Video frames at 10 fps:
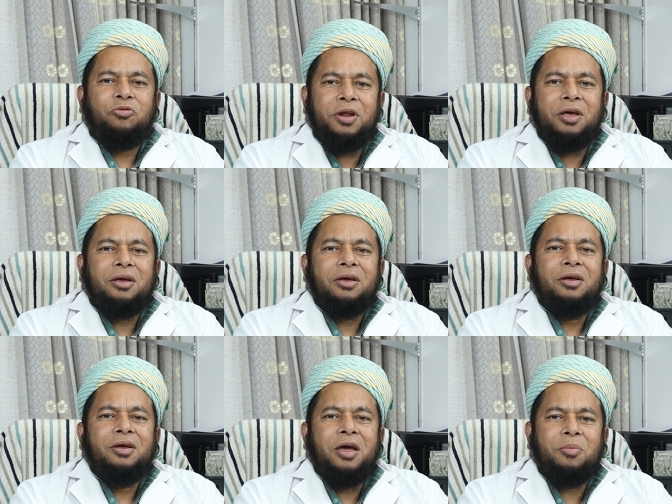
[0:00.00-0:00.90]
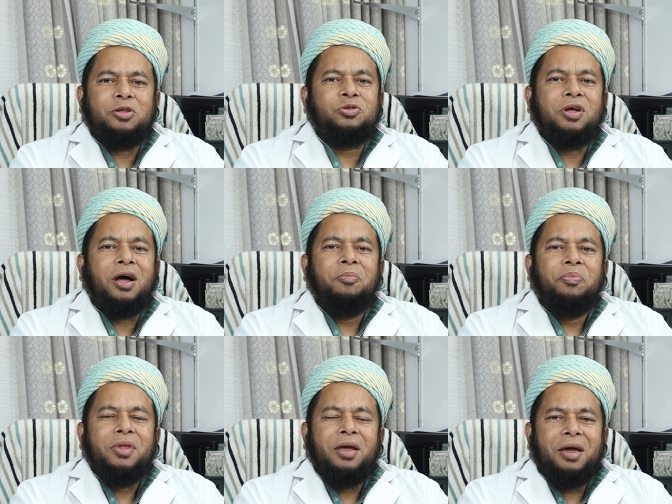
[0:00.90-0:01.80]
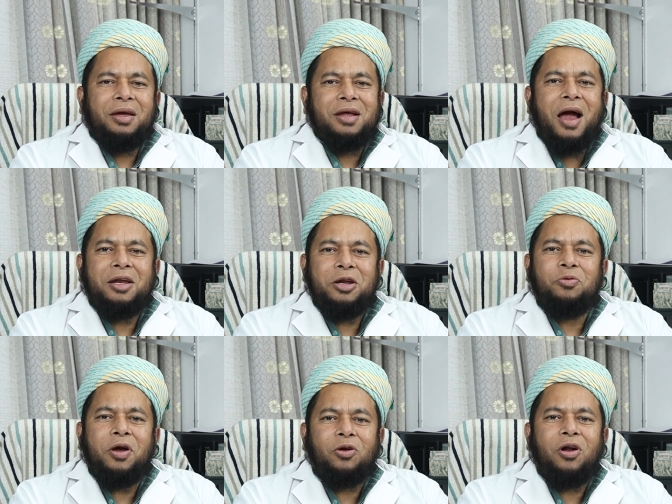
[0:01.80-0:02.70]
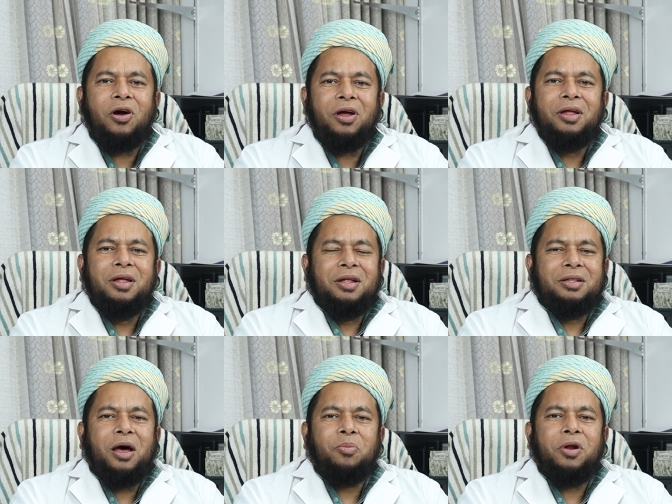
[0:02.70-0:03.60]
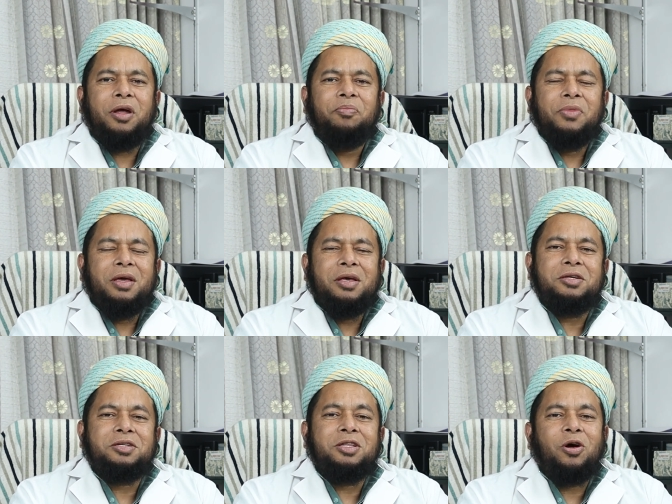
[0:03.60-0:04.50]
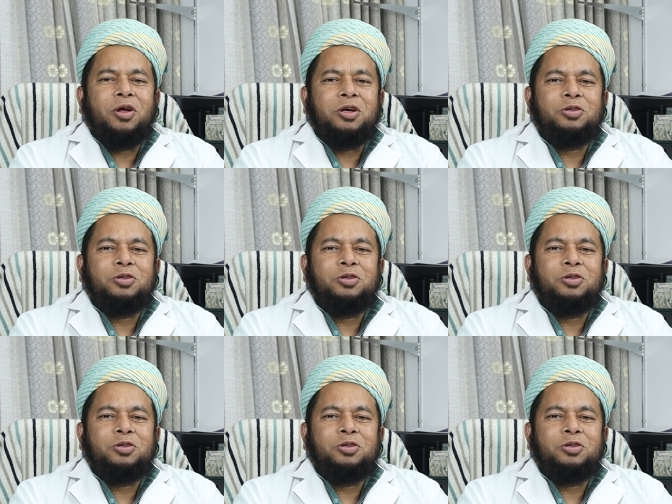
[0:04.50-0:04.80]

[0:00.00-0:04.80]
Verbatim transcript: ফ্রি হেমাচুরিয়া এটা আইডেন্টিফাই করা হয় তারপরে হিস্ট্রিতে অনেক